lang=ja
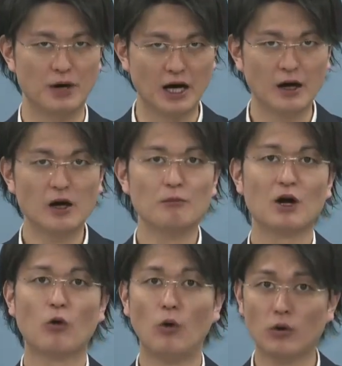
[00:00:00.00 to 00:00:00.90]
ば、ま
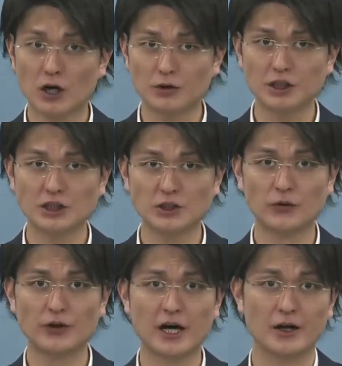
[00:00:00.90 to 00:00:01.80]
あ、合格に必
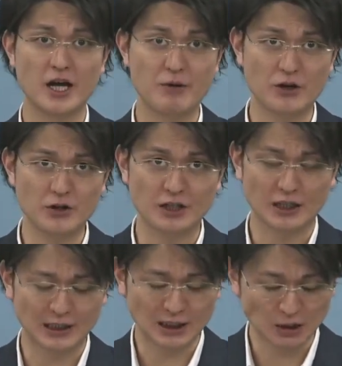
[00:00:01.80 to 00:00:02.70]
要なレベルに
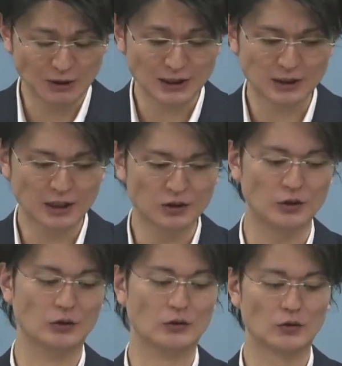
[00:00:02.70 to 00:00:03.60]
達しますかって
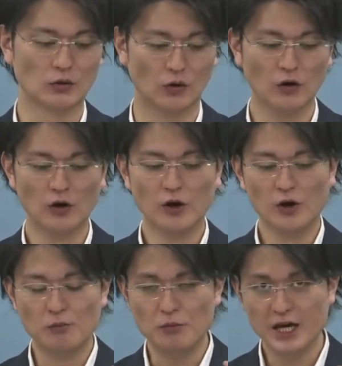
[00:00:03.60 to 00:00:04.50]
いうと、
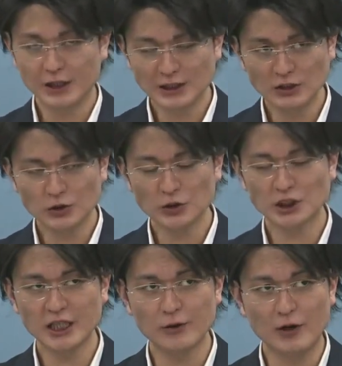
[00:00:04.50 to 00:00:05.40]
目安と
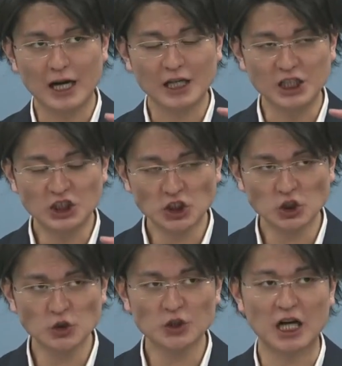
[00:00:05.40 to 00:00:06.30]
しては1
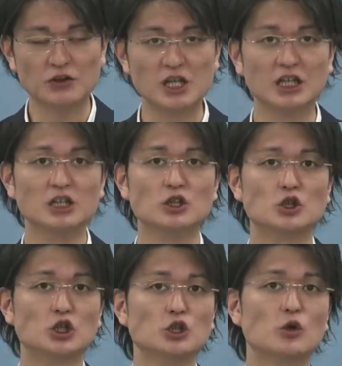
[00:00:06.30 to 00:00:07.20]
週間に
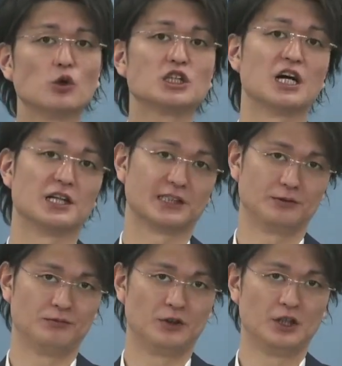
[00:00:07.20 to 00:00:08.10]
15時間です。
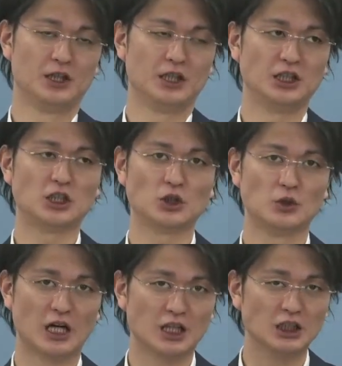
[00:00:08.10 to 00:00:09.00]
1週
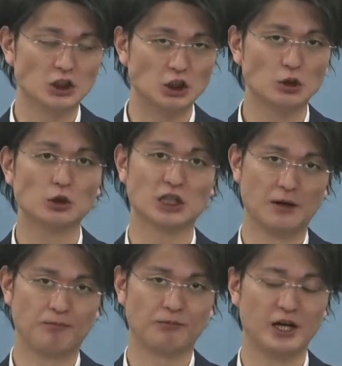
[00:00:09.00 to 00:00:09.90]
間に15時間。
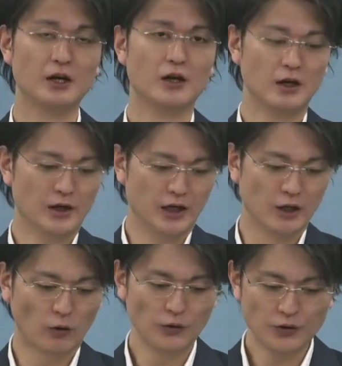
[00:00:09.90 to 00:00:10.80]
ね。
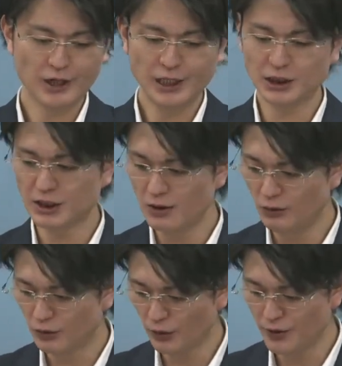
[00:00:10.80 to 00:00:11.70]
えー、このぐらい時
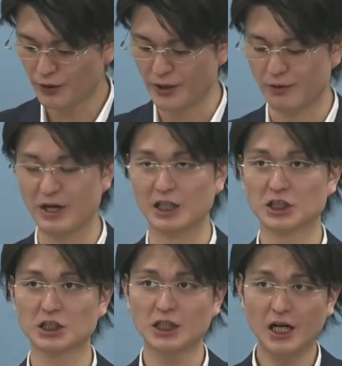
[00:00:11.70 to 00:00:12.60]
間を取れてくれば、
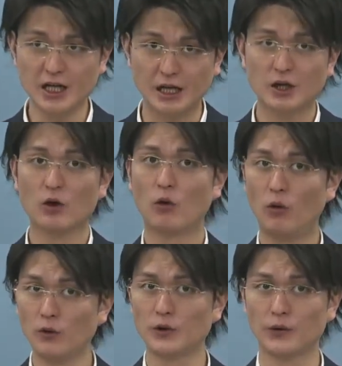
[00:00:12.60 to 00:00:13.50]
しっかり
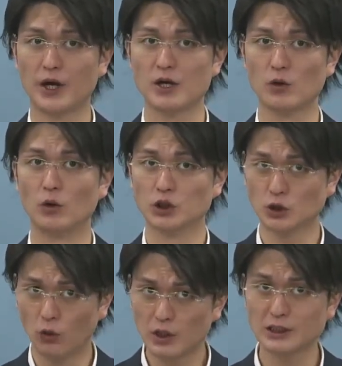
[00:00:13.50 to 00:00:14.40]
講義の内容を
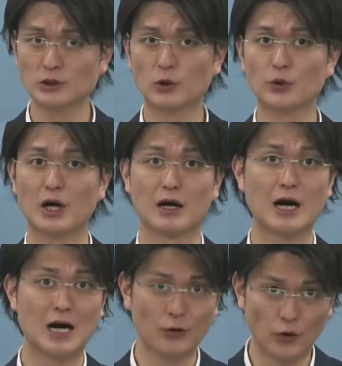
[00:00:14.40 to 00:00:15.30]
消化することが
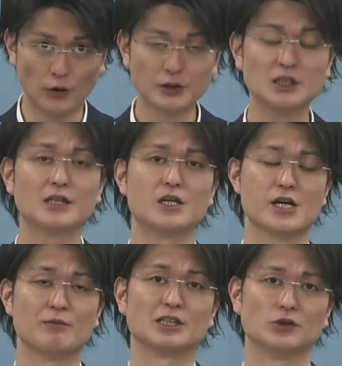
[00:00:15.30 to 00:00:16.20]
可能になってい
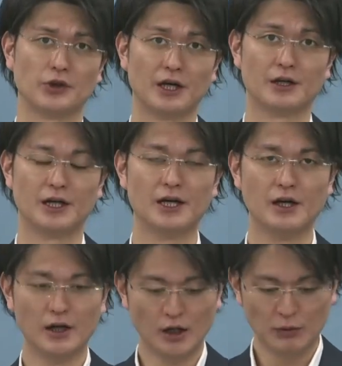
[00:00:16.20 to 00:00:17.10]
きますので、ね。
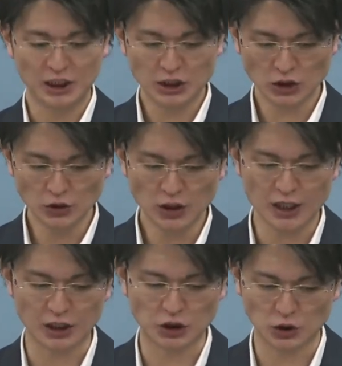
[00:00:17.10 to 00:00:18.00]
まあ、1週
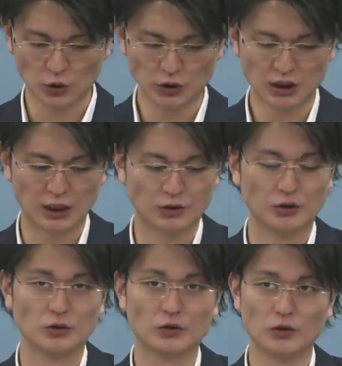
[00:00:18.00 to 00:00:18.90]
間に15時間って
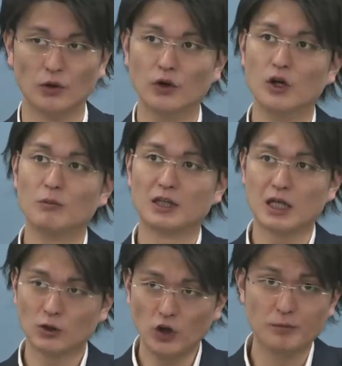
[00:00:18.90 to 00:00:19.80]
いうと、ま
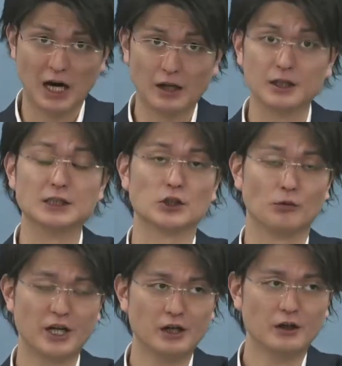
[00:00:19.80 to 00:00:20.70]
あ、例えばですけど
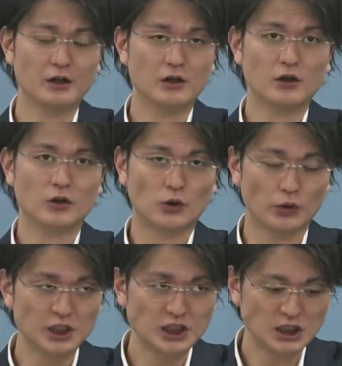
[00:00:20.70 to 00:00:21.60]
もね、
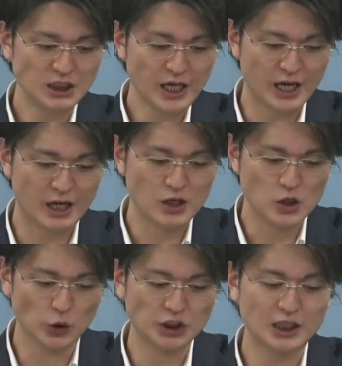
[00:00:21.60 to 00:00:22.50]
土日で
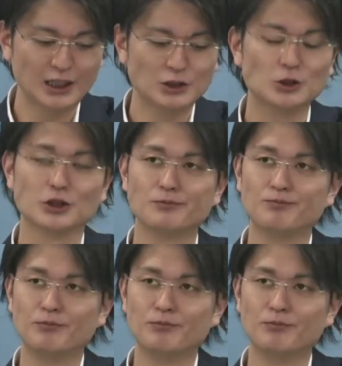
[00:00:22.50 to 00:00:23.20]
4時間ずつ。